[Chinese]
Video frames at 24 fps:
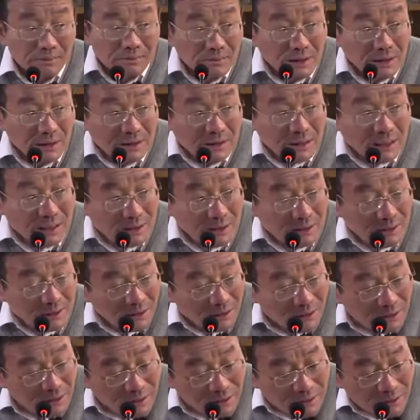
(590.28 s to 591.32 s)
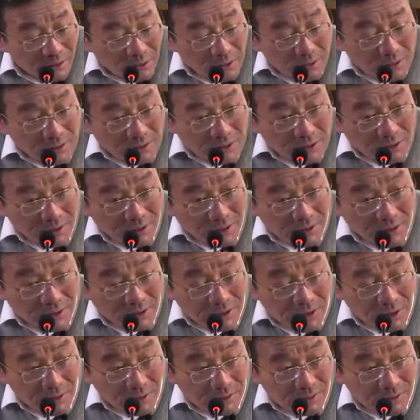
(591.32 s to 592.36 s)
但是他在这员工在这
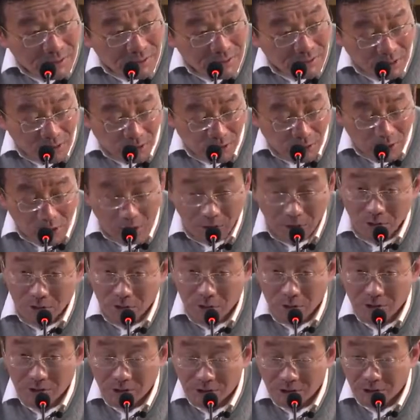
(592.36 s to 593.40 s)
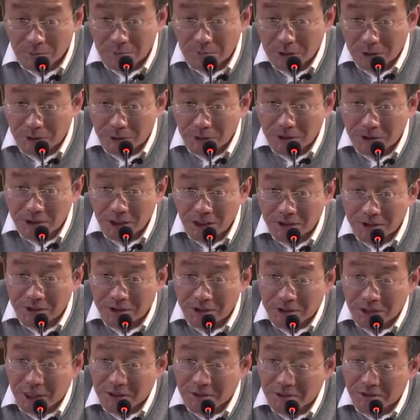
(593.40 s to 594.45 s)
企业进入劳动过程时，必须限
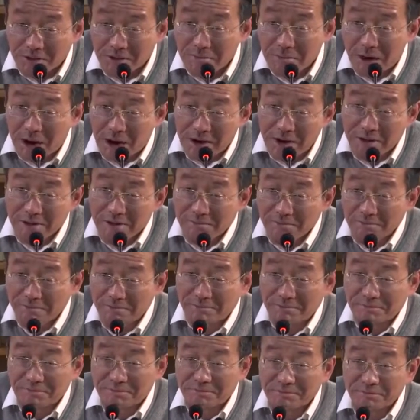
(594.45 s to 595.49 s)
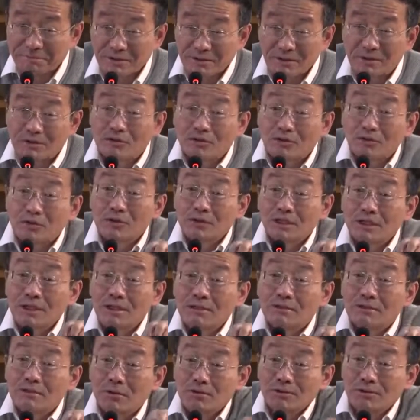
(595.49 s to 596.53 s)
制他的购买力，就
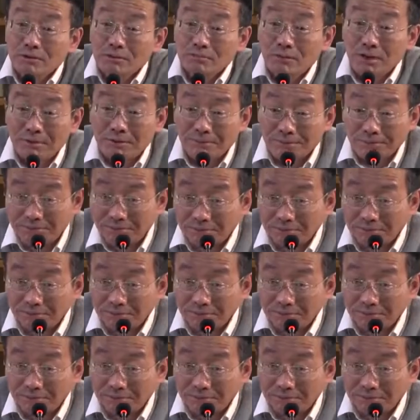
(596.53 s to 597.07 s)
限制工资嘛？